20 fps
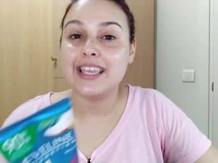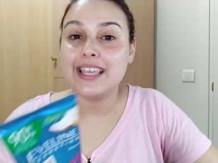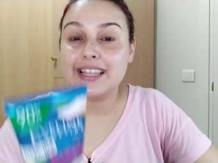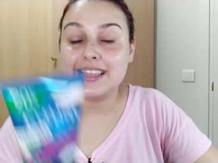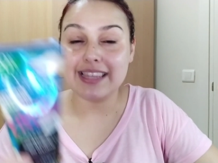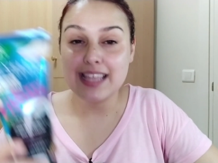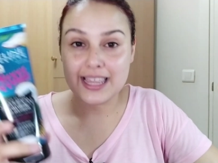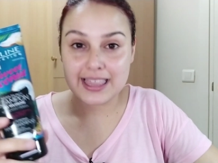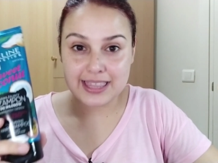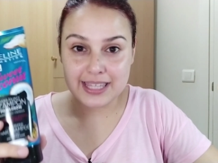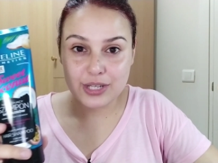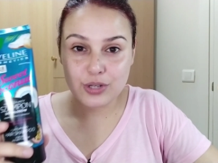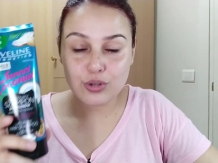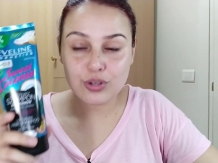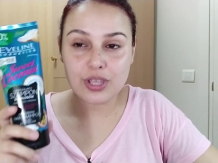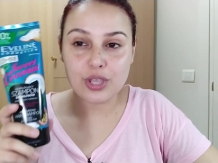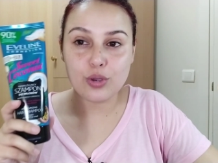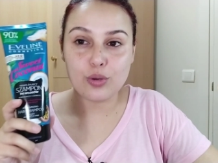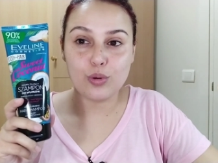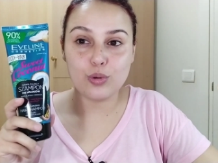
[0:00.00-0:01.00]
Deciros
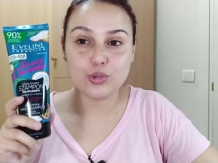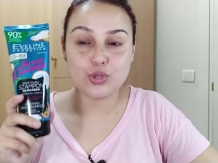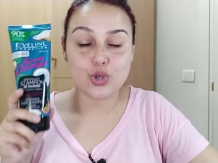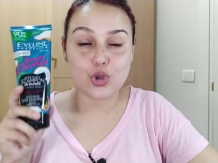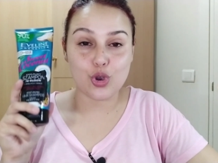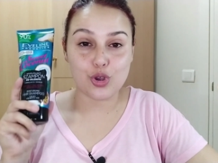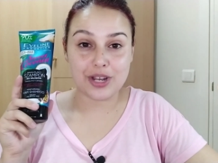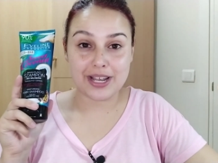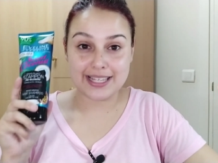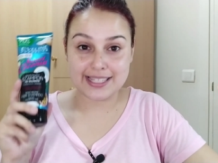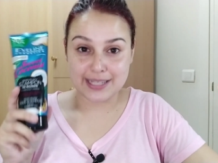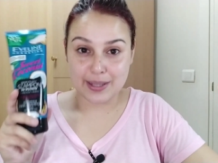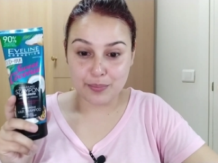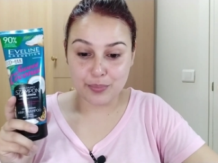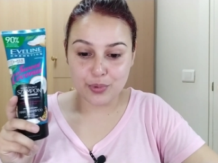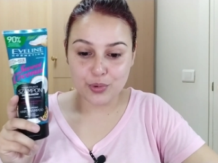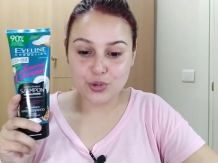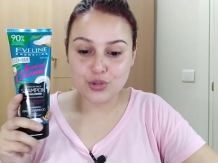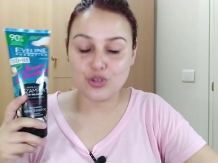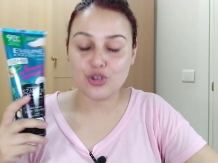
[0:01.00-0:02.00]
que incluso con el
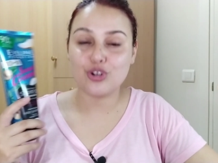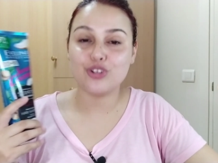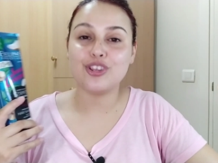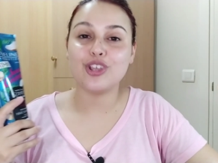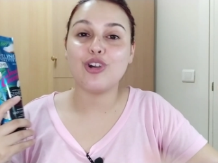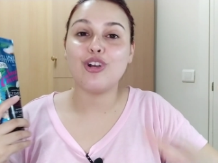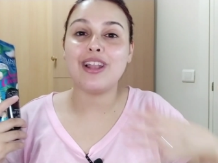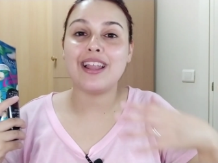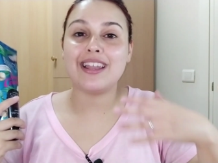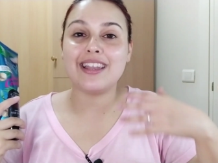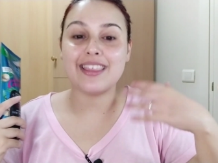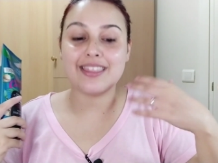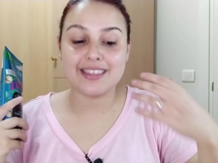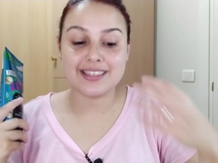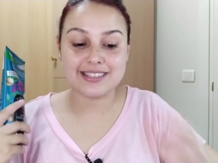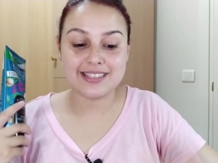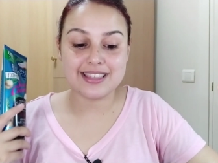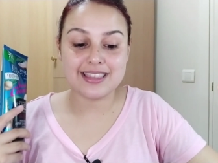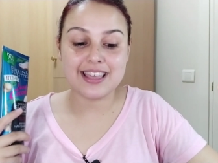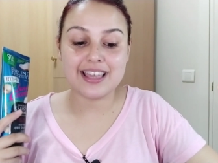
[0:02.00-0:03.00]
champú yo no tengo la
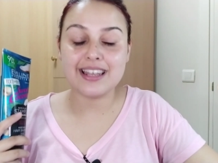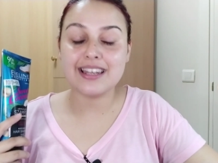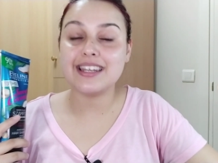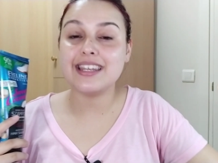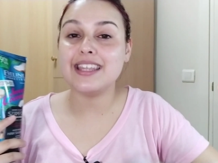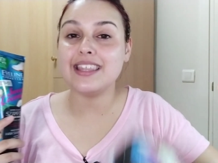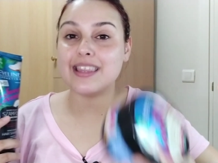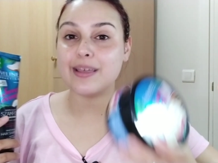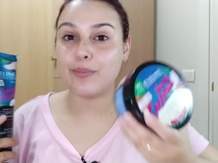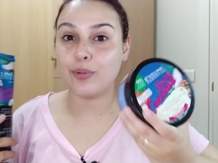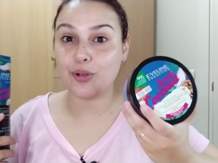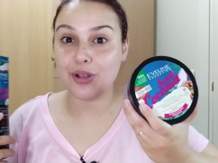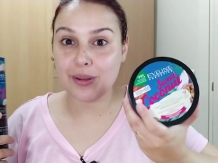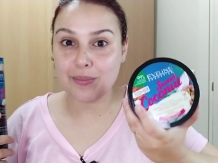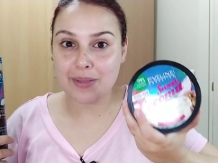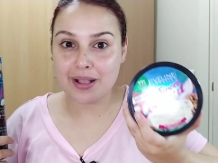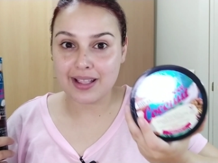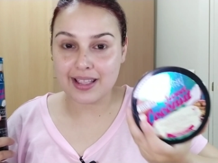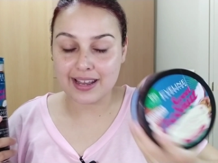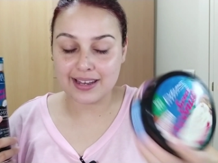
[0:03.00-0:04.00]
necesidad ni de poner
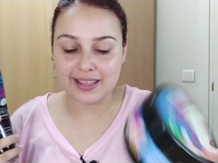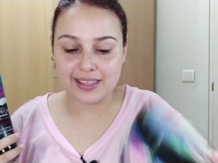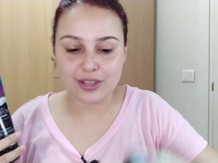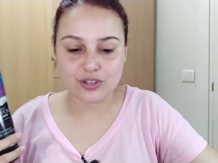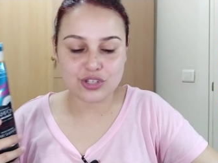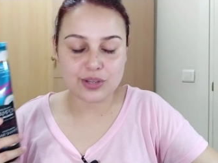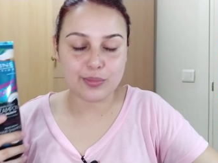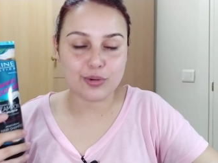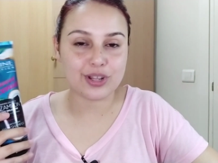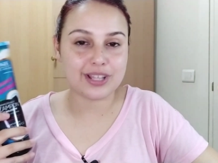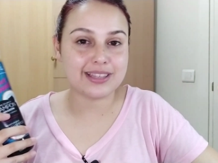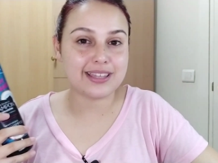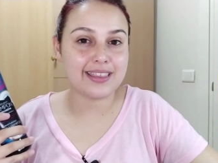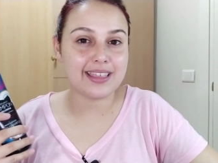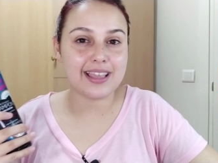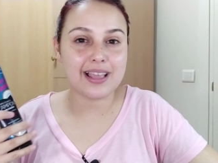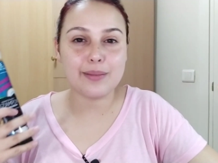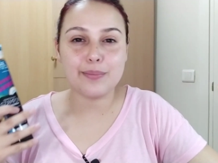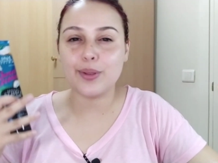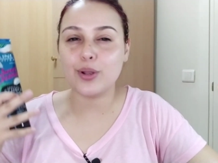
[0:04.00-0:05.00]
mascarilla, o sea, porque te
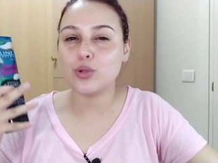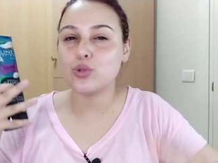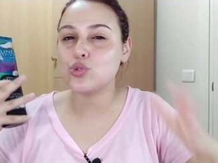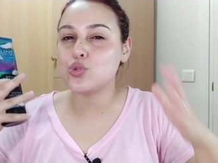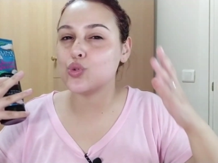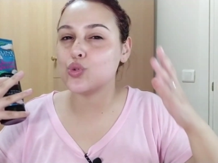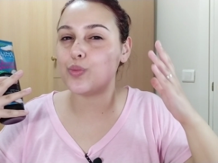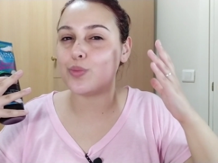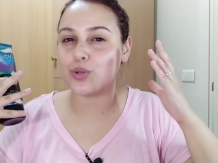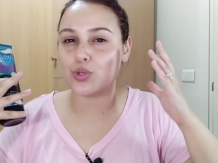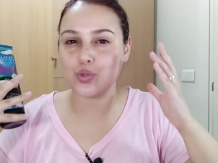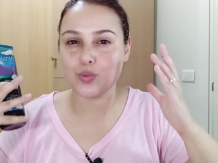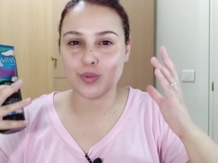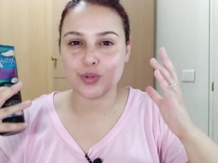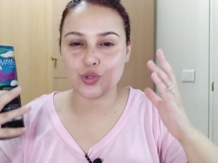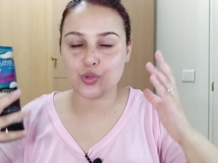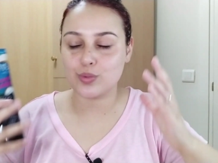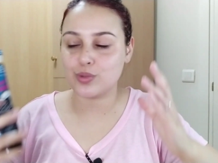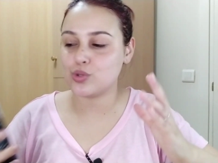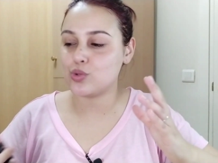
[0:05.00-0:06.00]
deja el pelo súper, súper,
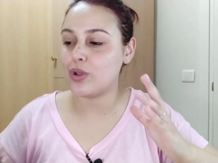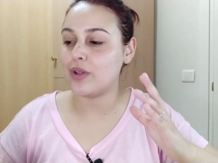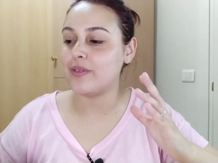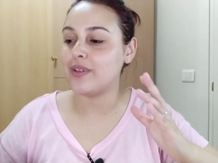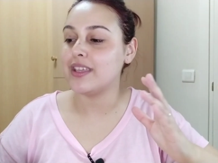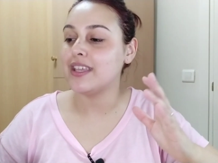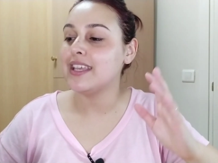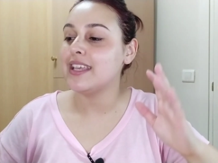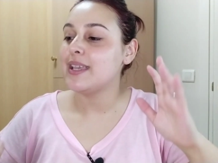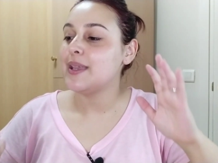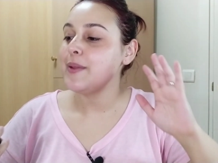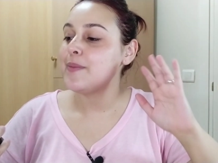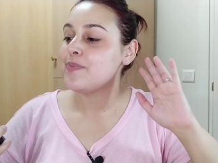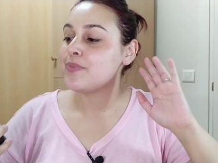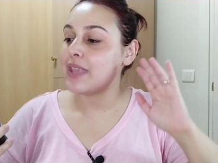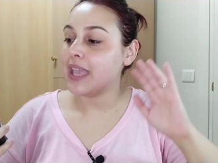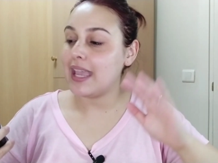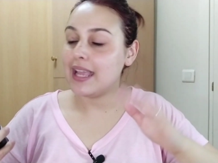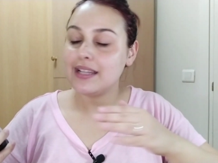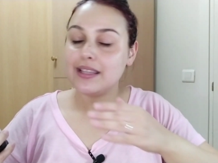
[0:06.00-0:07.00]
súper suave.
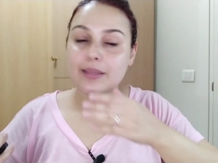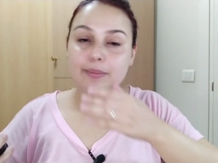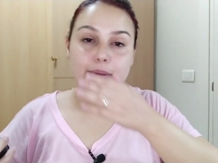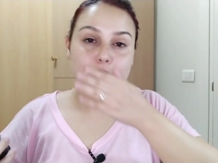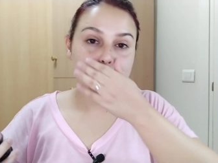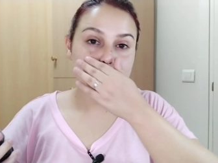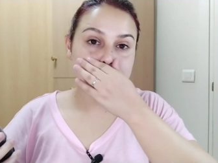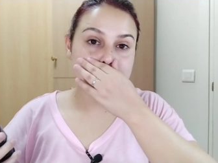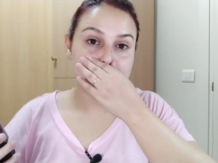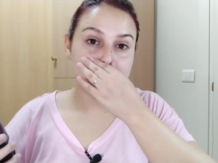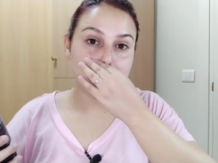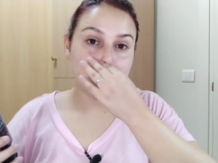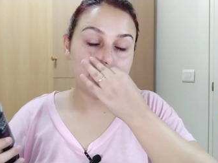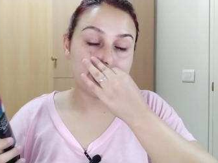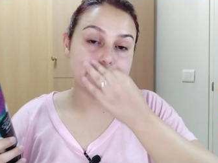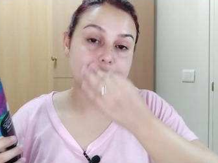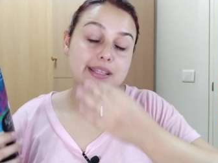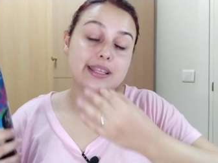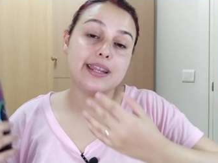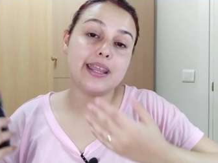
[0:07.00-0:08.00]
Es el típico champú
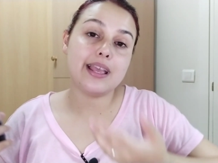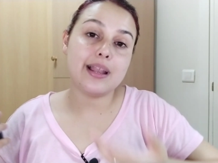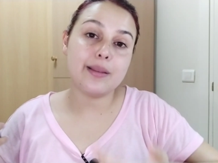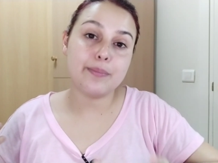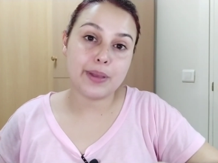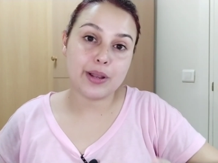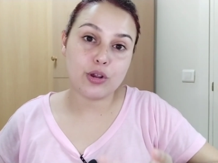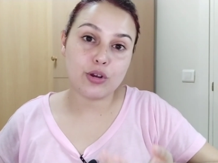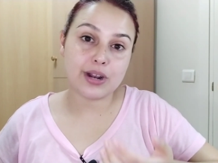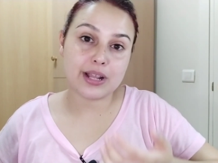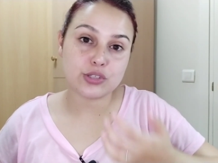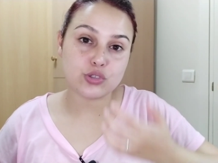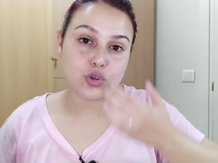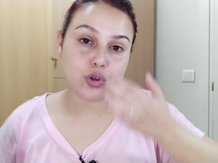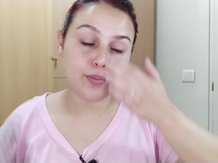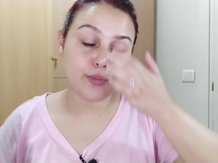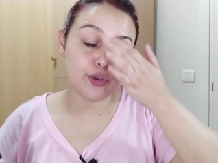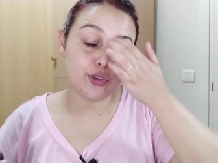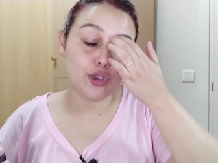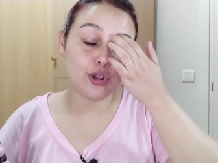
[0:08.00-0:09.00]
que si tenéis el pelo graso
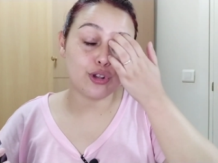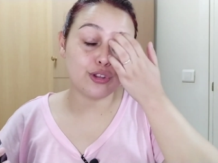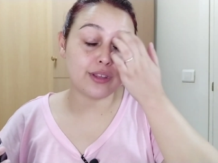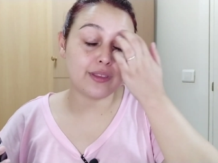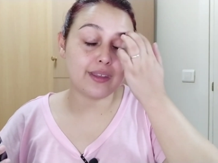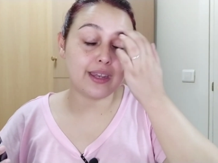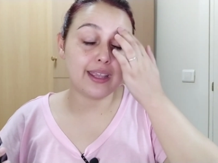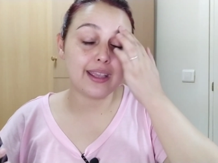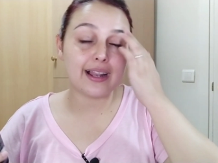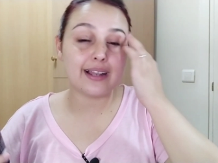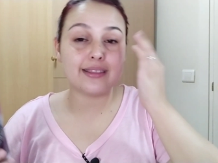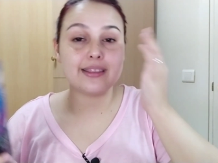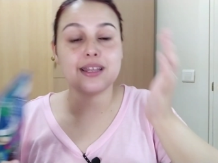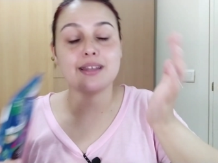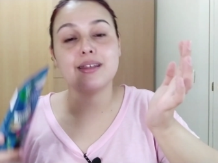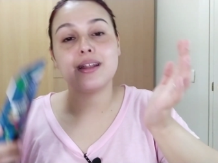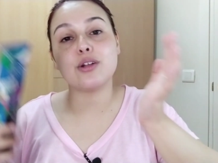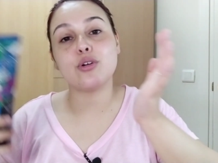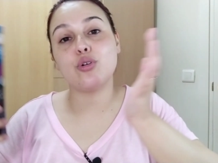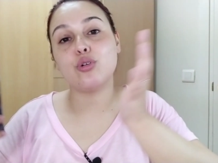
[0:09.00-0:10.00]
como yo lo tendréis que
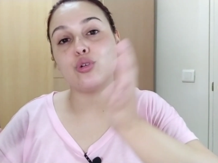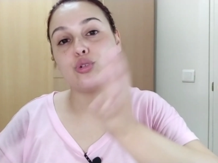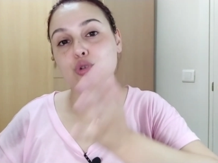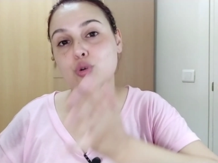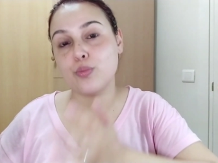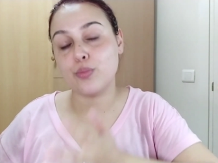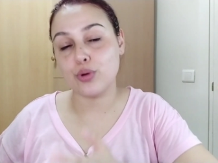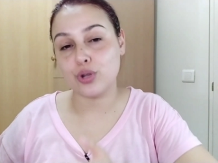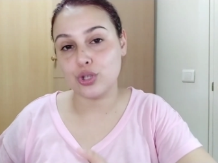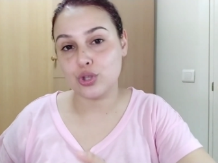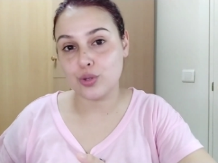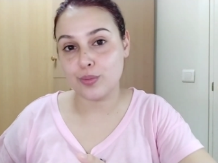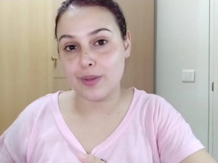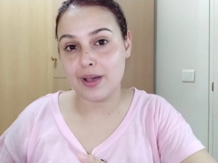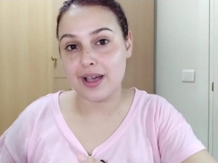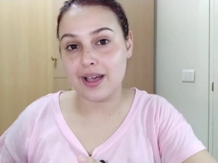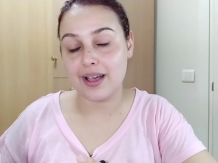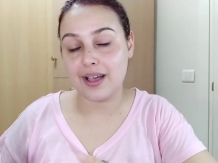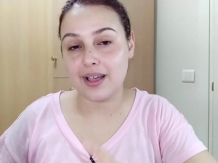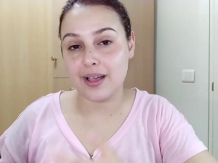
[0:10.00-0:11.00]
alternar con otro un poquito
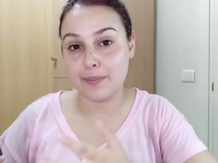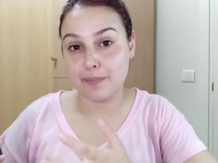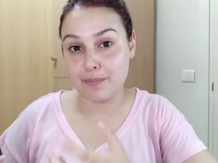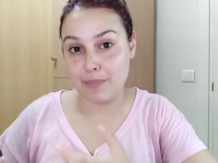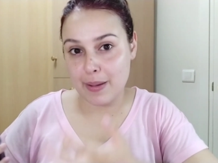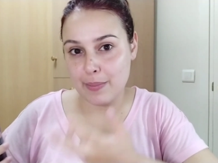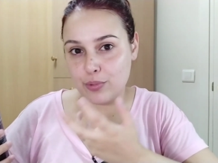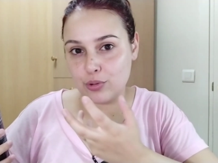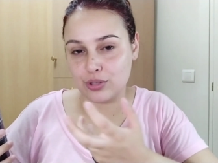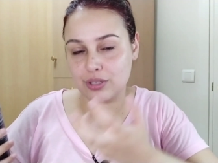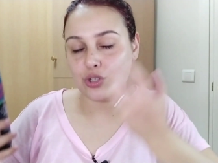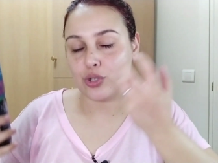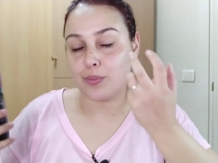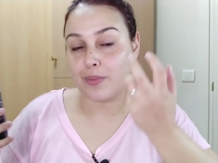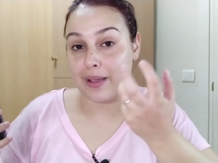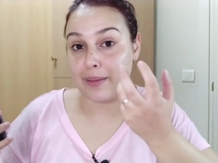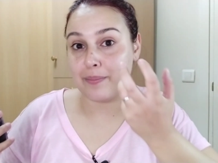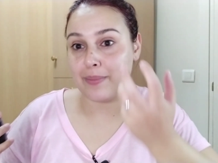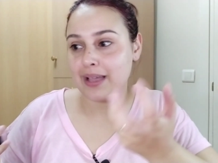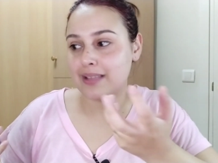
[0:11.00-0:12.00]
más, más potente,
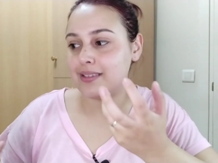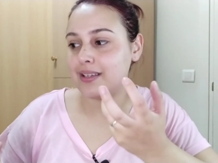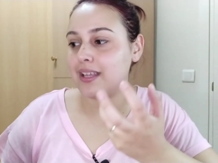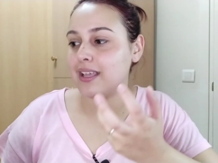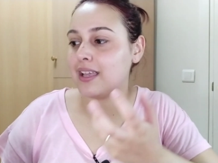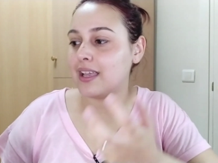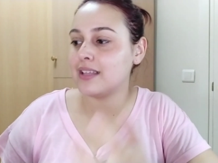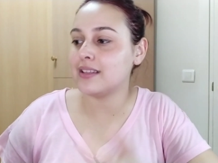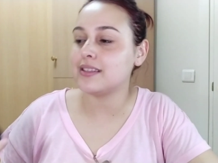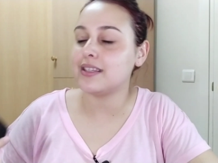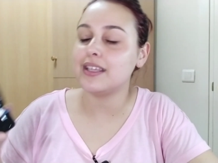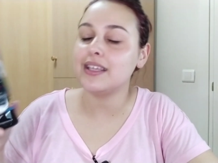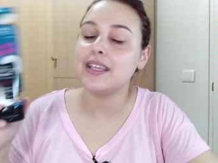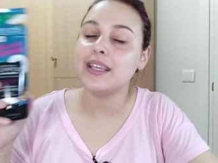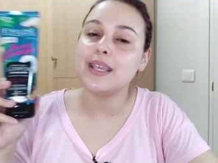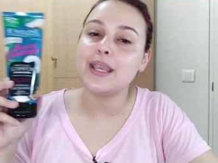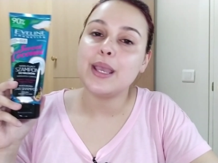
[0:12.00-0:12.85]
más, más astringente,